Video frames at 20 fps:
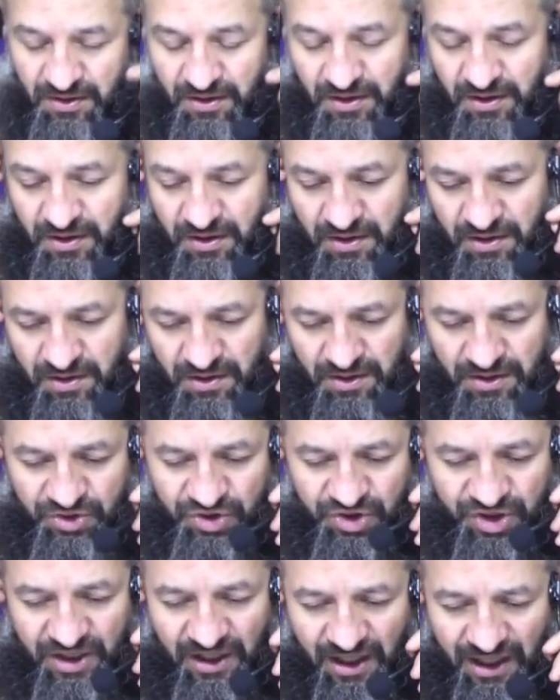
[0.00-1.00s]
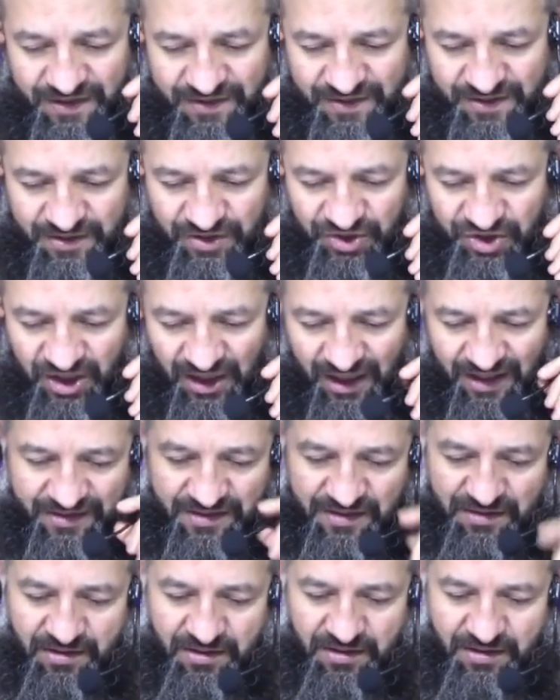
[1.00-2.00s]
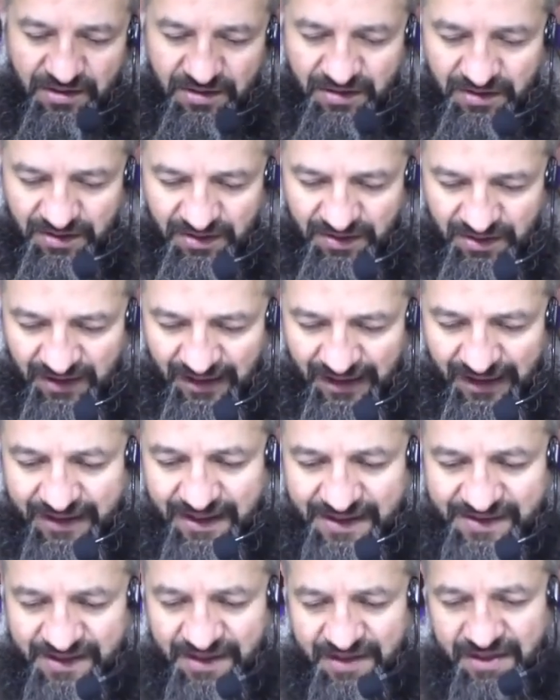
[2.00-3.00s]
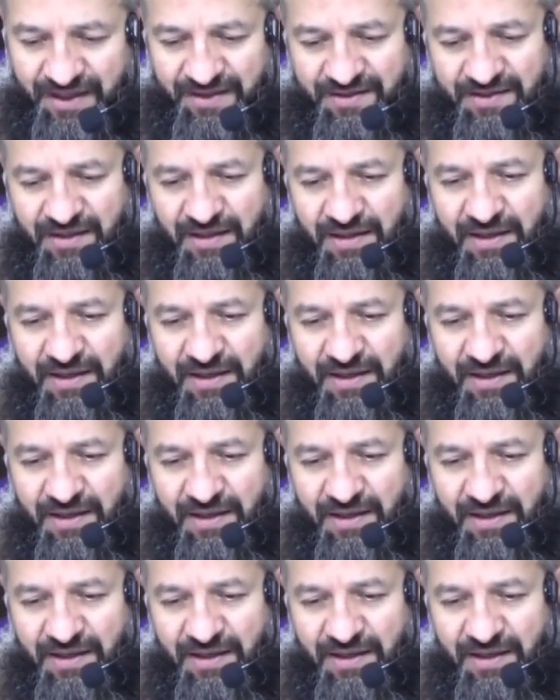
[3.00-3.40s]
o, o, cihat yani. cihat diye de zikretti.